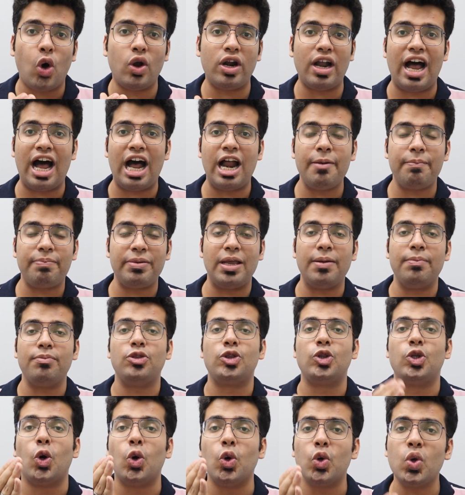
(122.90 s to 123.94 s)
और आरपीएम
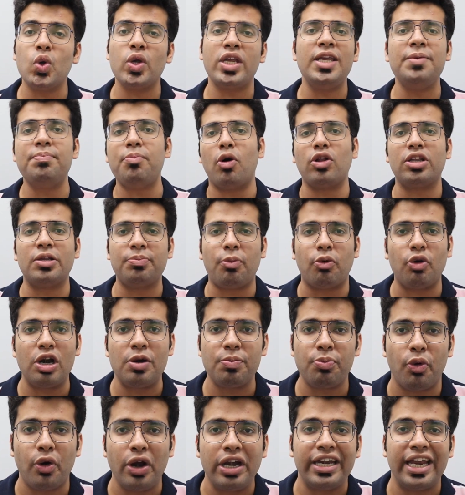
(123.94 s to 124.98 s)
दोनों ही बहुत
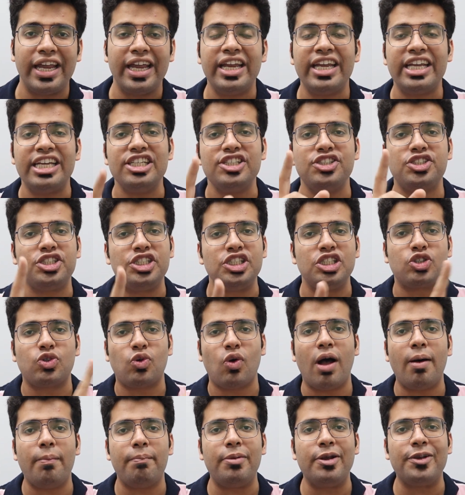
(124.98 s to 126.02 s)
इंपॉर्टेंट पॉइंट है इस चीज
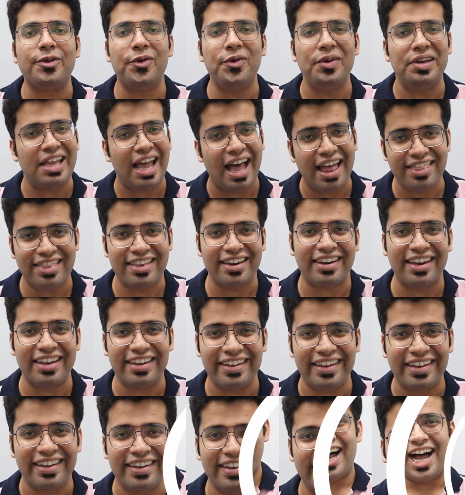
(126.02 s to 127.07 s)
को आप बिल्कुल याद
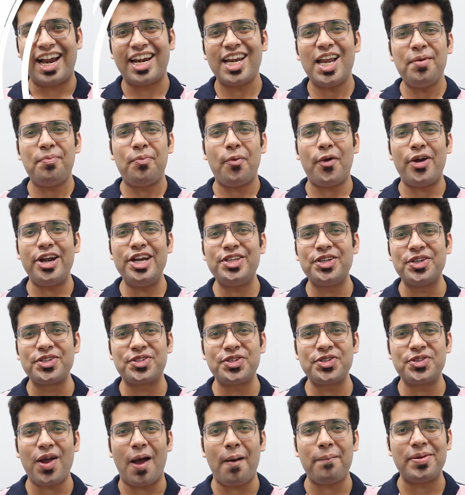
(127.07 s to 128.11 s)
रखेंगे अगला पॉइंट
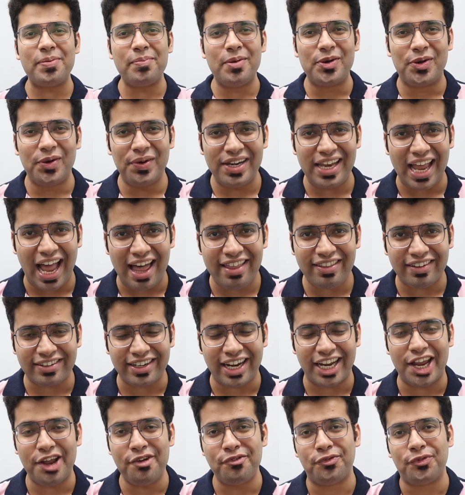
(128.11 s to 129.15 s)
दोस्तों जो आपने बिल्कुल याद रखना
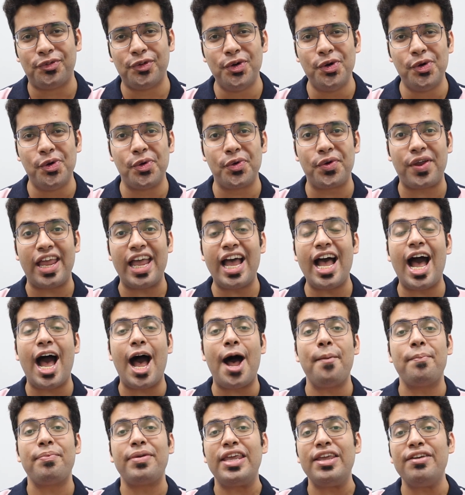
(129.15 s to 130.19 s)
रखना है वो हो गया
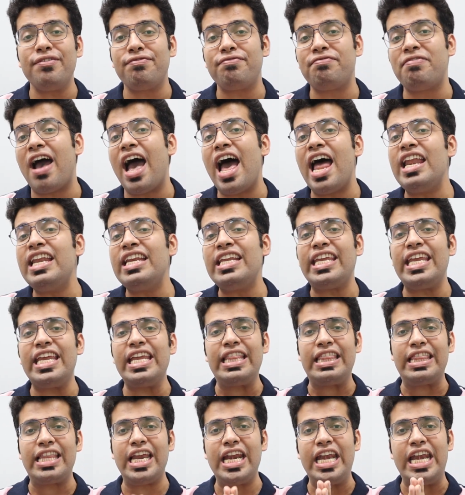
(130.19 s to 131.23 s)
आपके फैन के
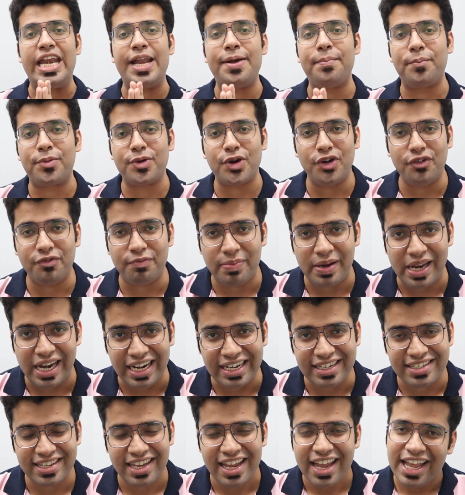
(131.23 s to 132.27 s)
अंदर नंबर ऑफ
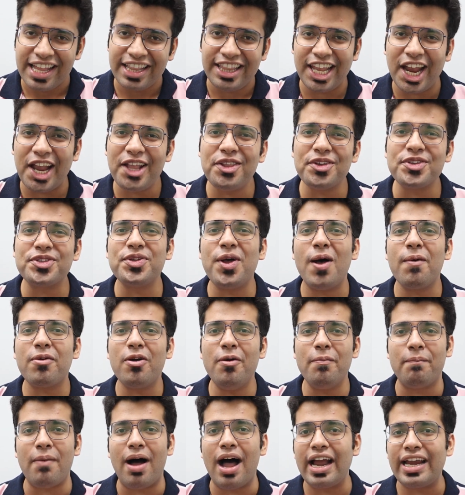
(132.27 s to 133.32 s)
ब्लेड्स देखिए दोस्तों
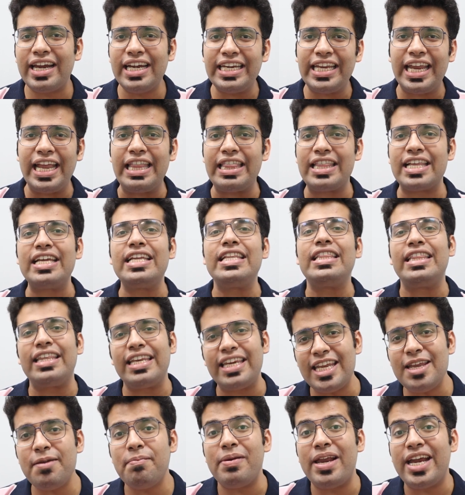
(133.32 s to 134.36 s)
आपको मार्केट के अंदर
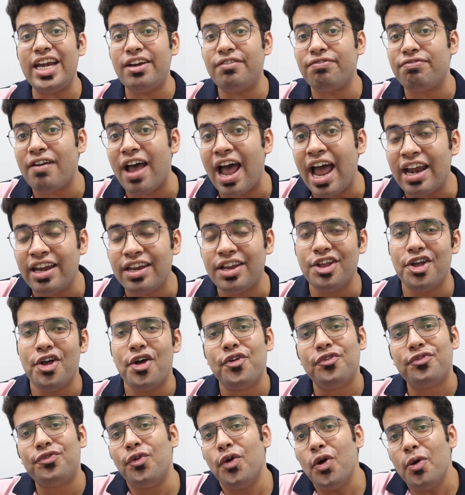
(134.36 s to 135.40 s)
थ्री ब्लेड फैन
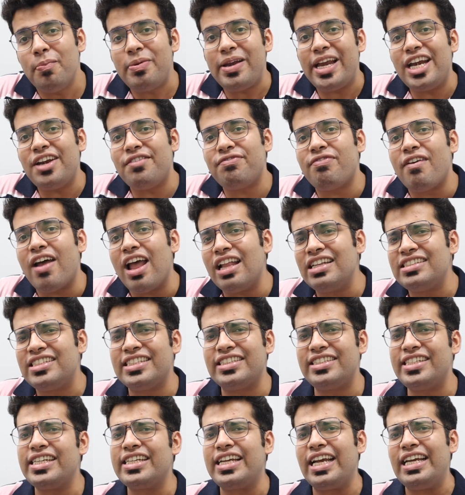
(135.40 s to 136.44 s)
फू ब्लेड फैंस
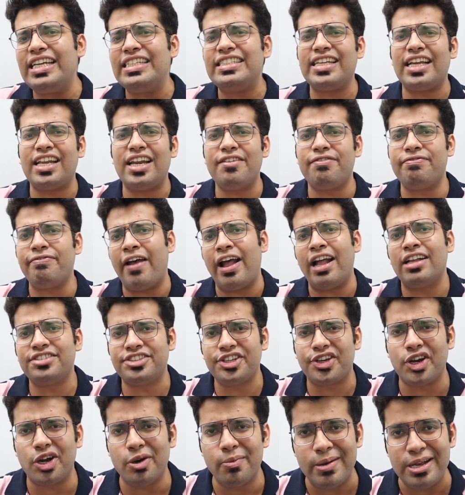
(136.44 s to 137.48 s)
जैसे कई सारे फैंस
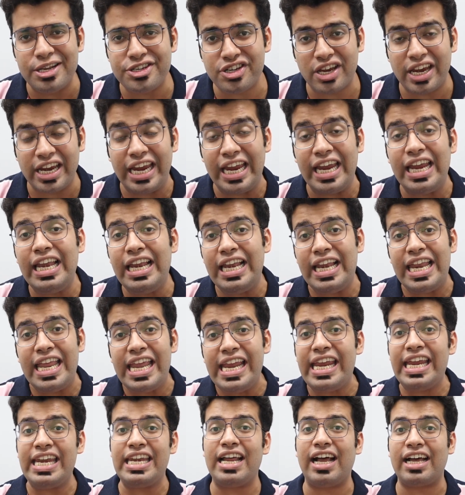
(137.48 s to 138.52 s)
देखने को मिल जाएंगे
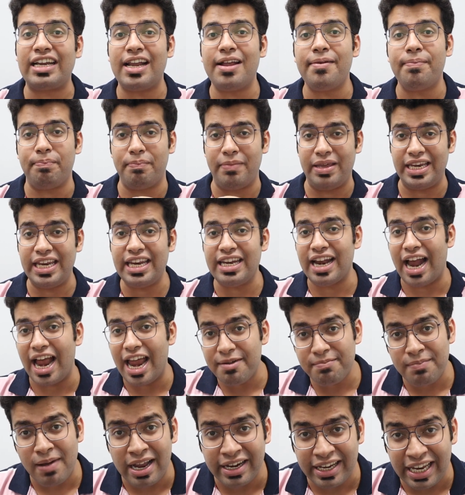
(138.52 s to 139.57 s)
लेकिन अगर आप मेरी
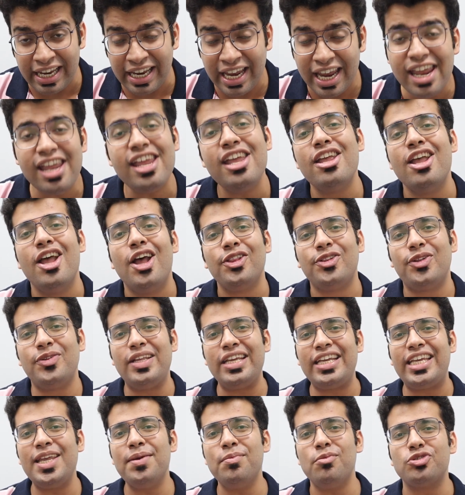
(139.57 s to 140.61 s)
राय मांगेंगे तो
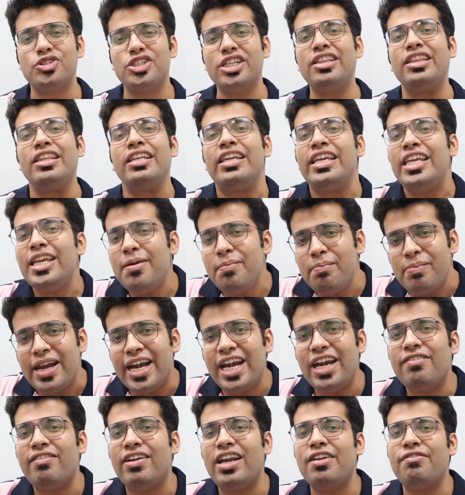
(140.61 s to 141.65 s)
देखिए मुझे थ्री
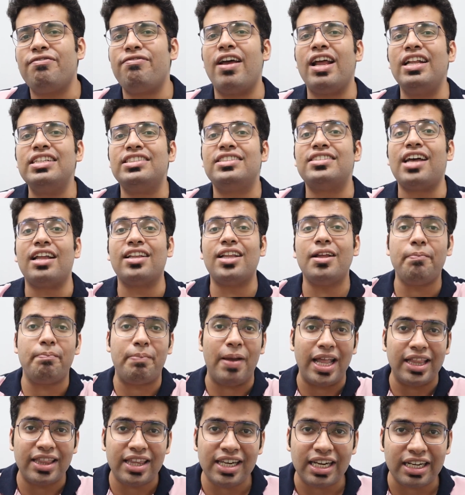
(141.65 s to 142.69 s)
ब्लेड वाले फैंस ज़्यादा
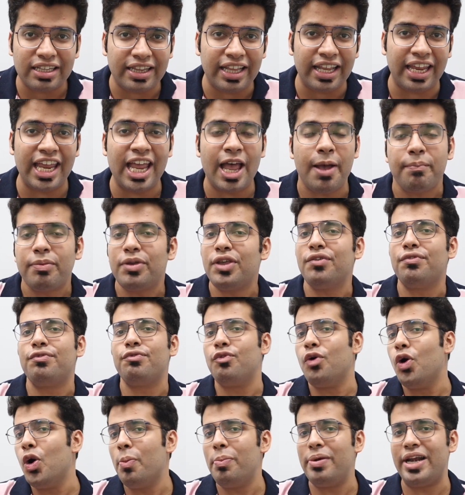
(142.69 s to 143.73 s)
बेहतर लगते हैं आपके
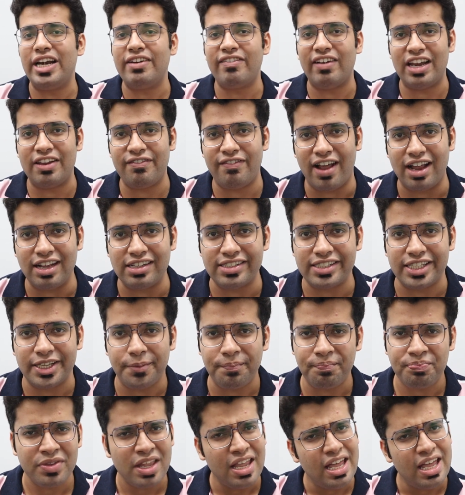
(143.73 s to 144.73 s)
फोर ब्लेड वाले फैन से